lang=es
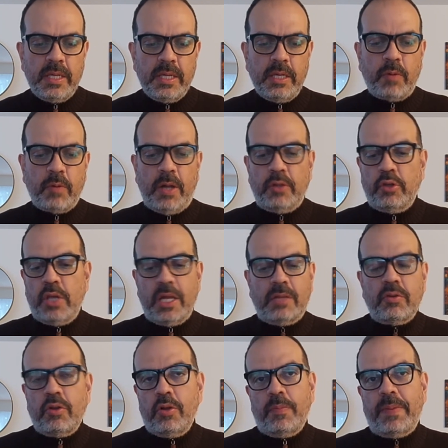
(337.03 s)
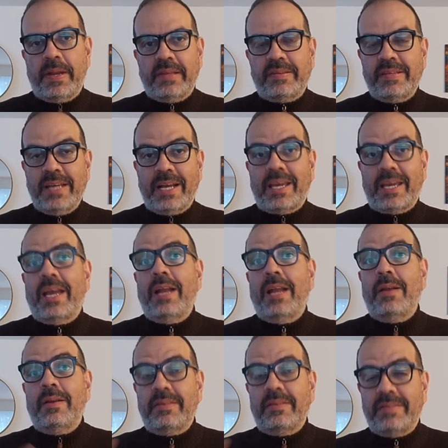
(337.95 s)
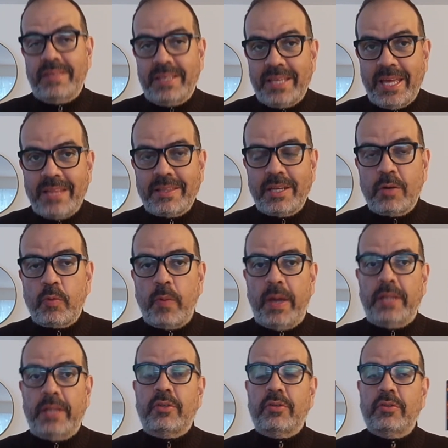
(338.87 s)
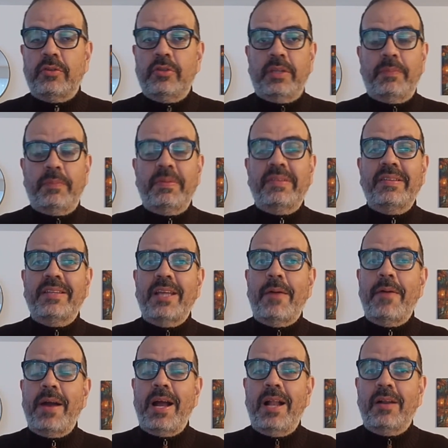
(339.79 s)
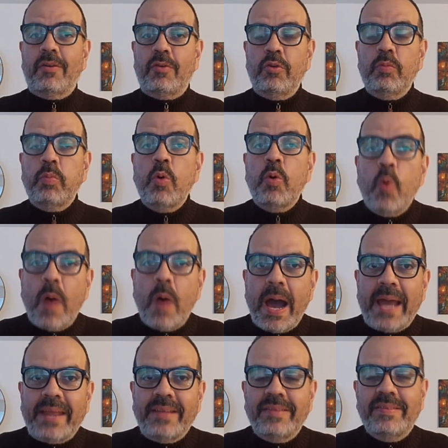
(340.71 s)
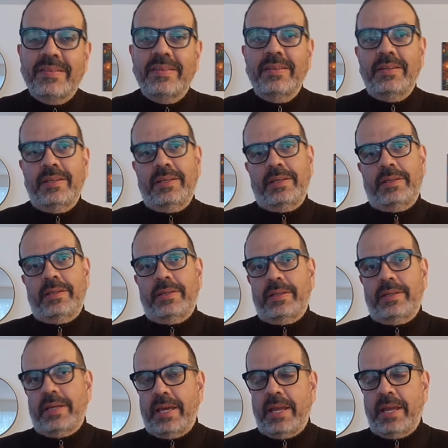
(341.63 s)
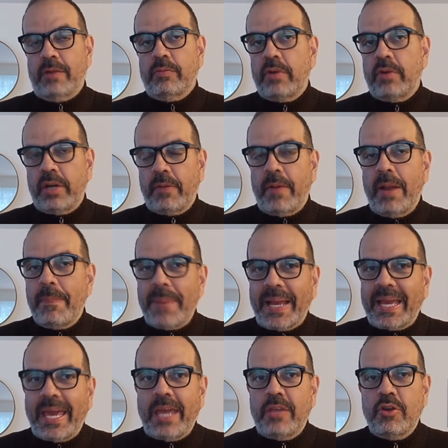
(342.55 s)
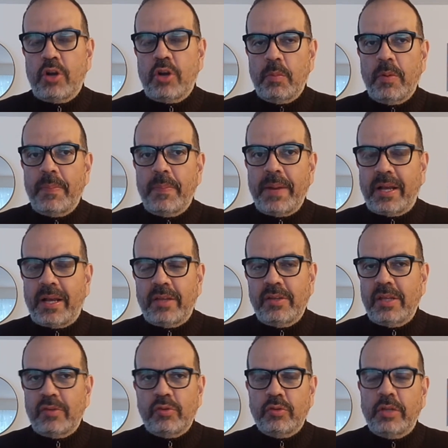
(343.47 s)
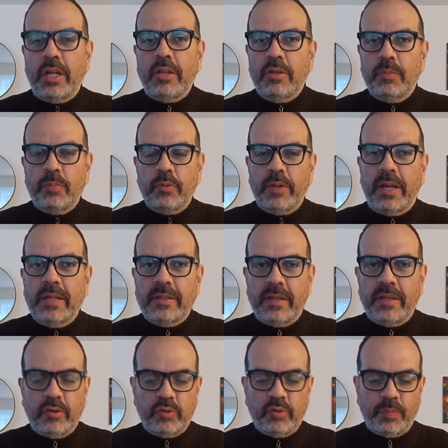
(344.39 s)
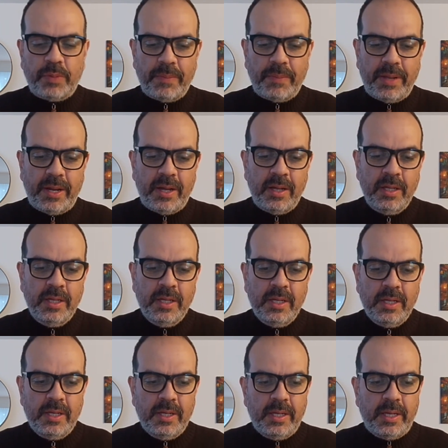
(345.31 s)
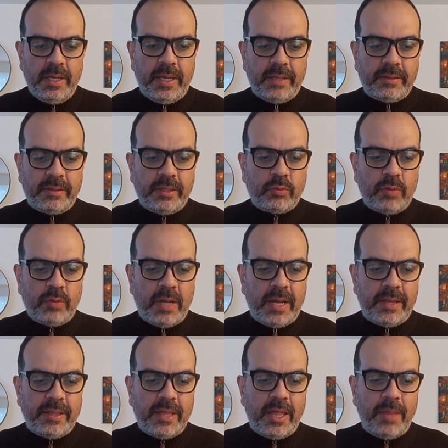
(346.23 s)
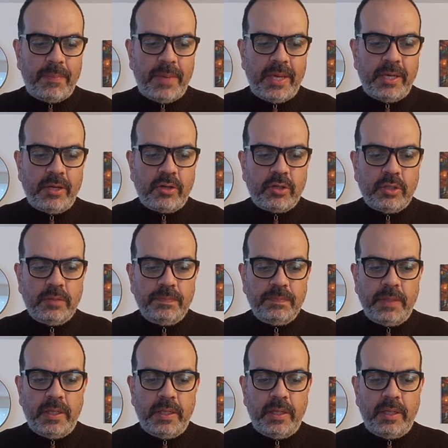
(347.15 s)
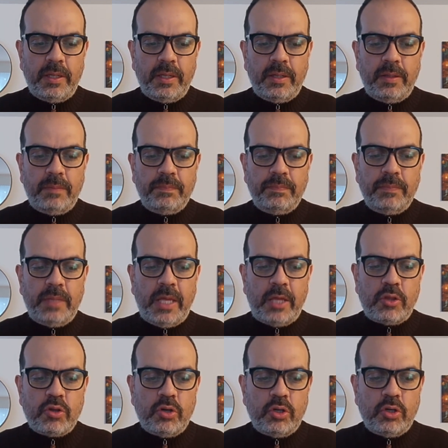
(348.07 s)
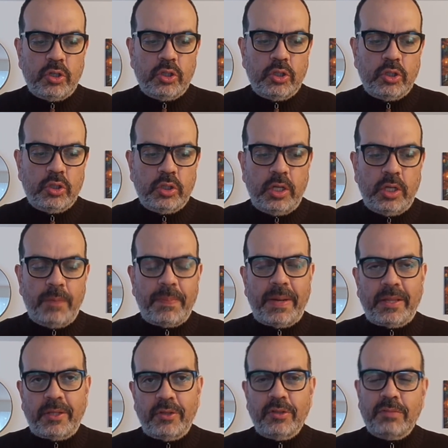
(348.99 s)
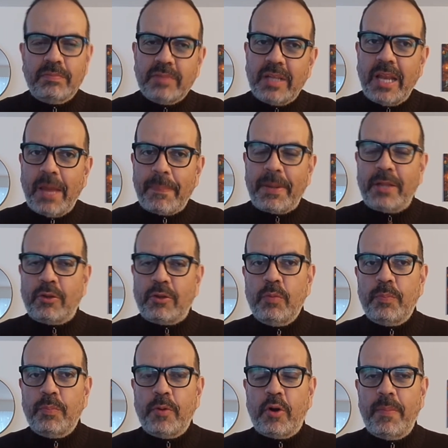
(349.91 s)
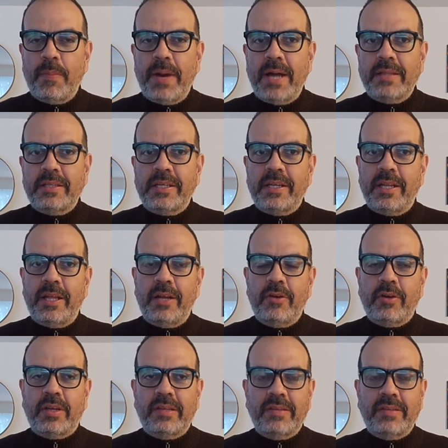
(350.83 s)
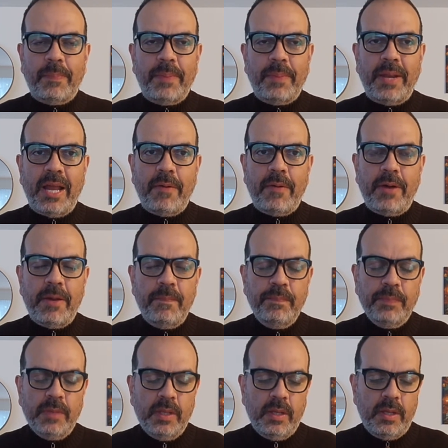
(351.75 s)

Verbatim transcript: Y cuando ya todo parecía que en el siguiente encuentro, donde visitaban al Club Juárez, eh, era un rival pequeño como para que Díaz Sotelo pudiera tener su primera titularidad en México. de hecho, el partido se le apretó un poco más a Tigre de lo que se esperaba.